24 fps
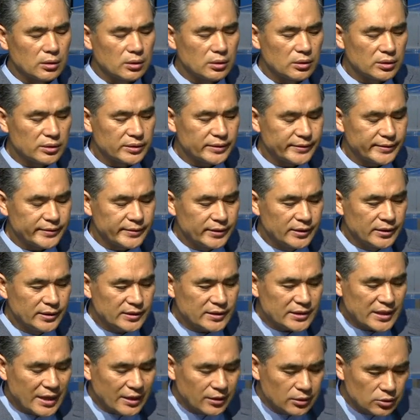어, 이
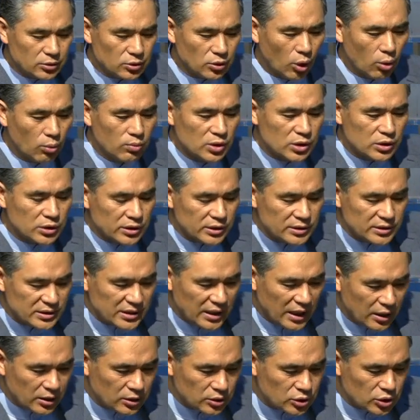상, 너무 큰
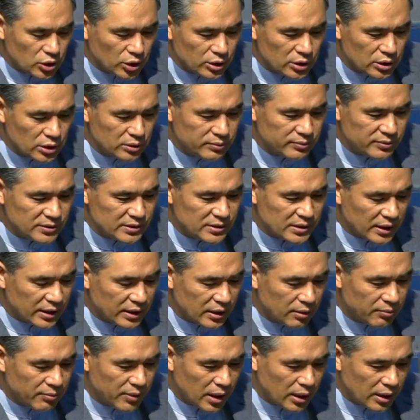상처를 입은
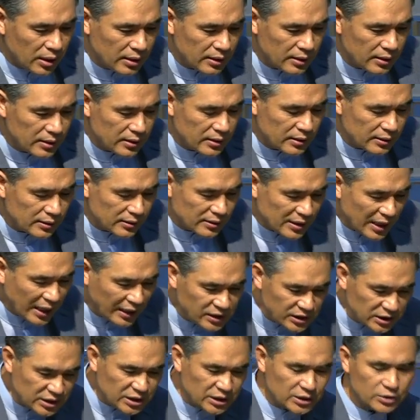사람의
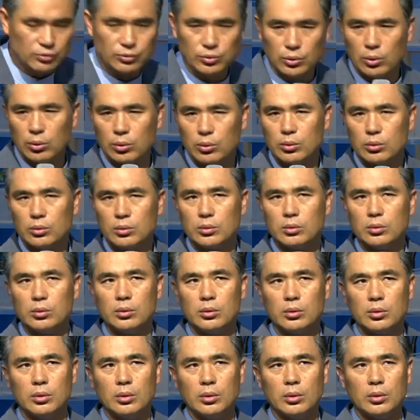탄식으로
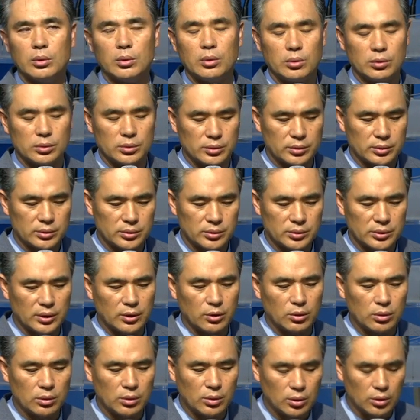어,
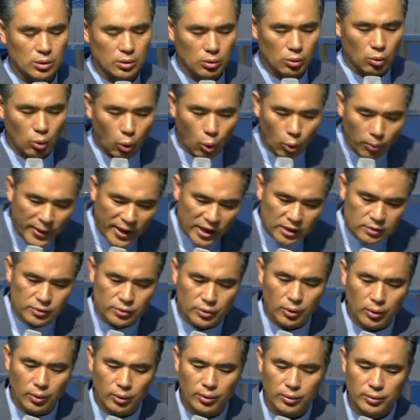그냥
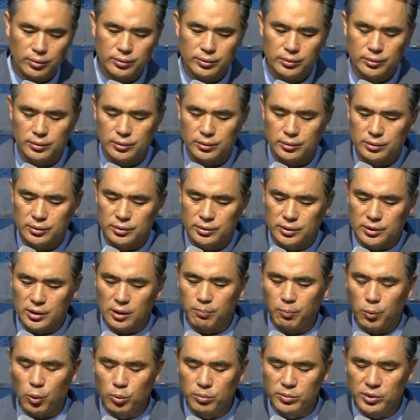고백으로 그렇게
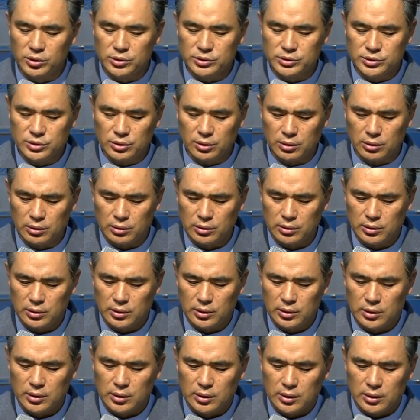보면서
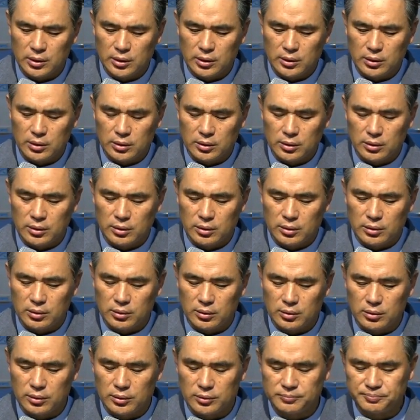
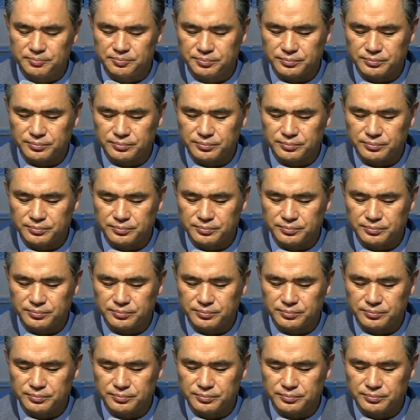어,